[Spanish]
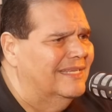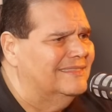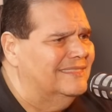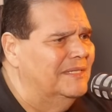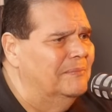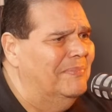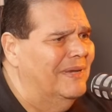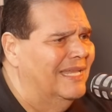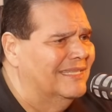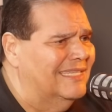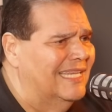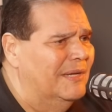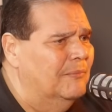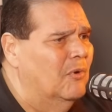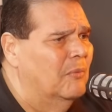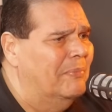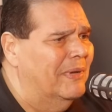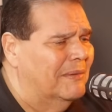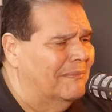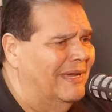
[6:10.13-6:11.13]
que siempre la
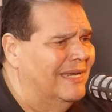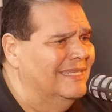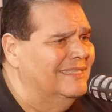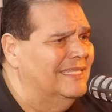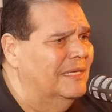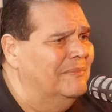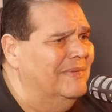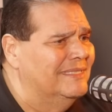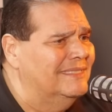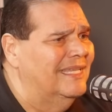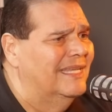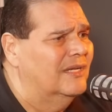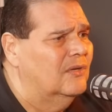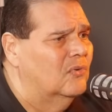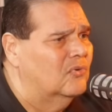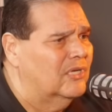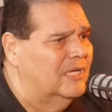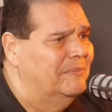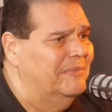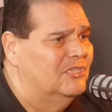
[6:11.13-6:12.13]
tenemos permanentemente en el
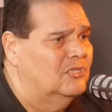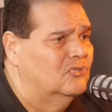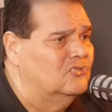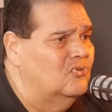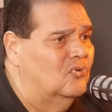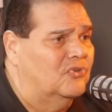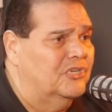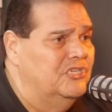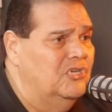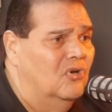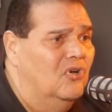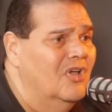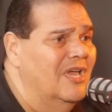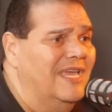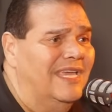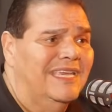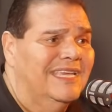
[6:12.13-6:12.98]
corregimiento Chorrillo